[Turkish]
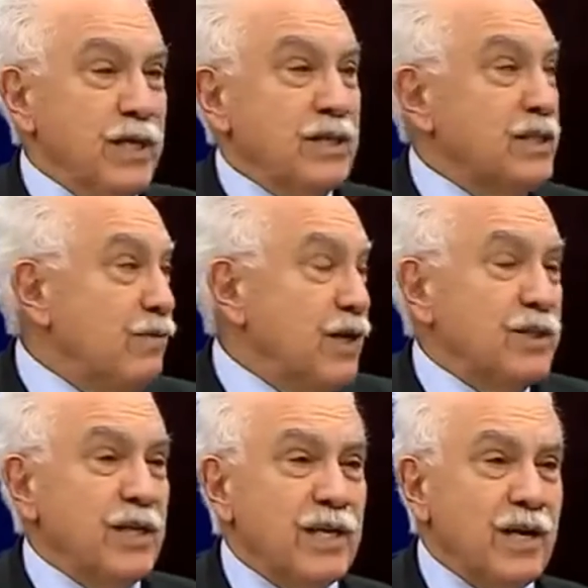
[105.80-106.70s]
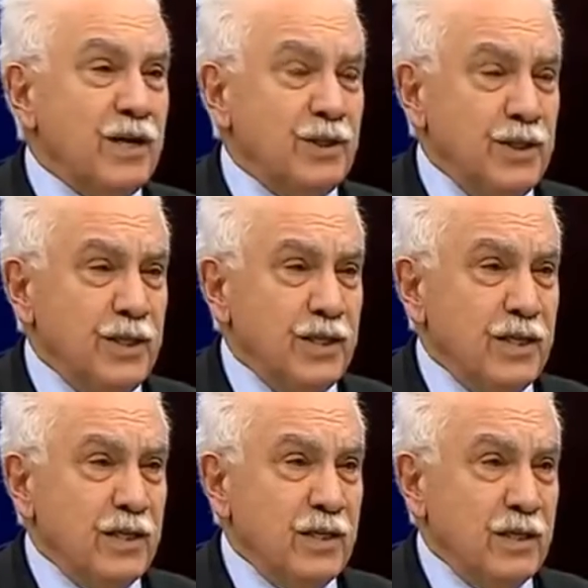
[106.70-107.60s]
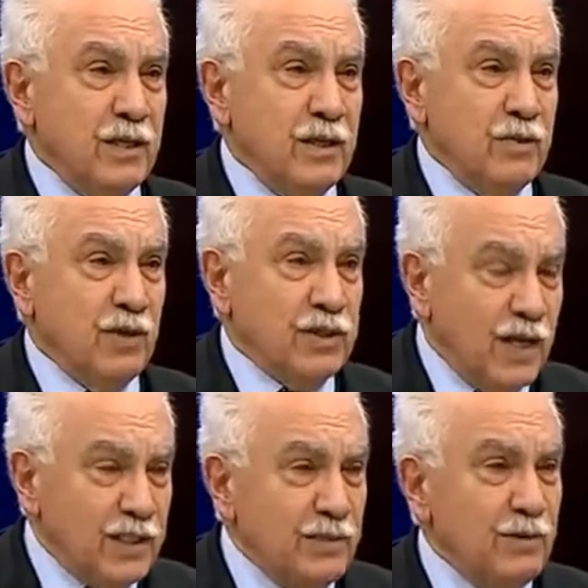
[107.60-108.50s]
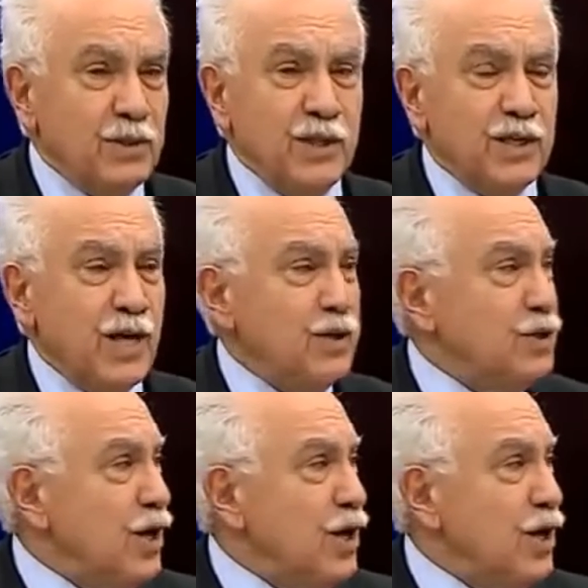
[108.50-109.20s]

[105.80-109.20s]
Savaşlara karşı, vatan savaşına karşı,